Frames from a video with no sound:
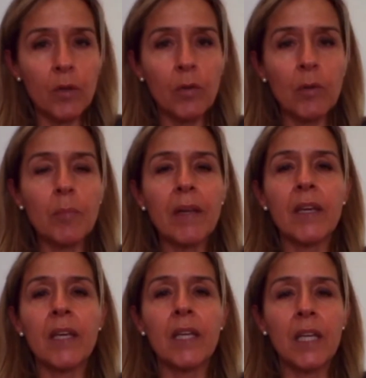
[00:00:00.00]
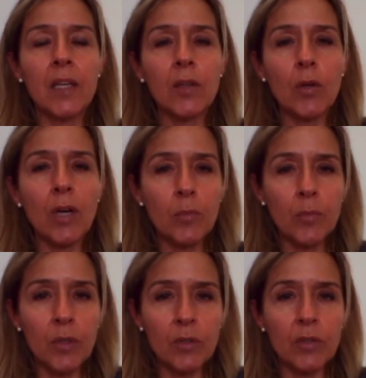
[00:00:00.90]
Tuvimos más de 500
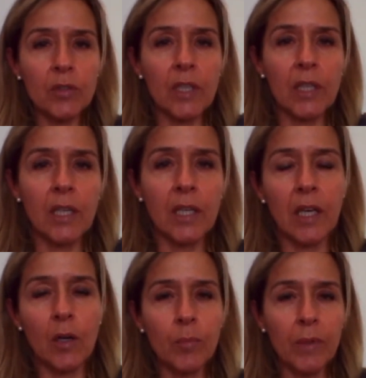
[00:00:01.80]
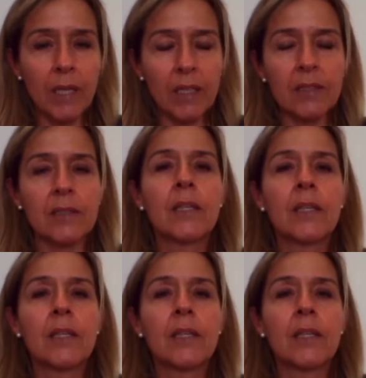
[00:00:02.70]
alumnos y alumnas